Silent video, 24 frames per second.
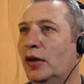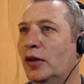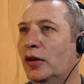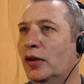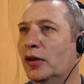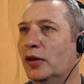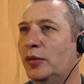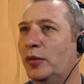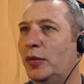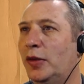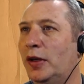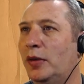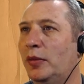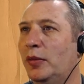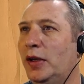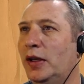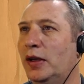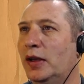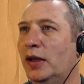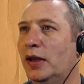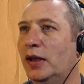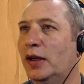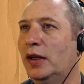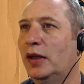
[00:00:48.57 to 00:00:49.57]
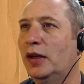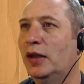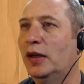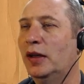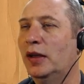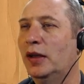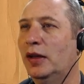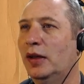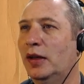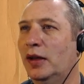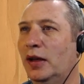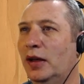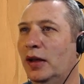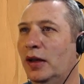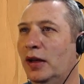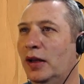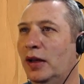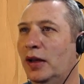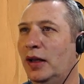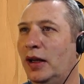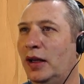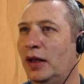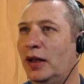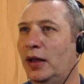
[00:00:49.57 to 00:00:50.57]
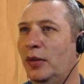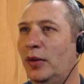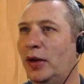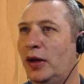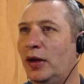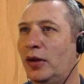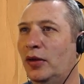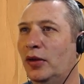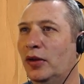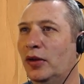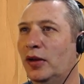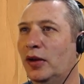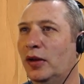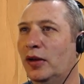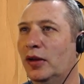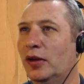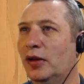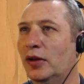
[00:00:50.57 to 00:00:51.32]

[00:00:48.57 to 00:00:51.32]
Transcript: nos permiten eh, activar cosas.